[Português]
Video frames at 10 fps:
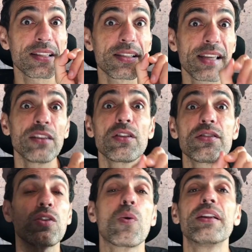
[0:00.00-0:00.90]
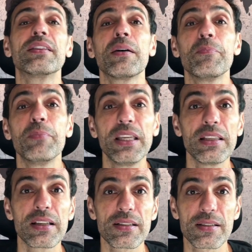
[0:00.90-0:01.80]
150
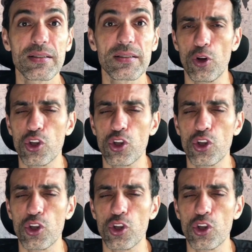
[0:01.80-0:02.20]
milhas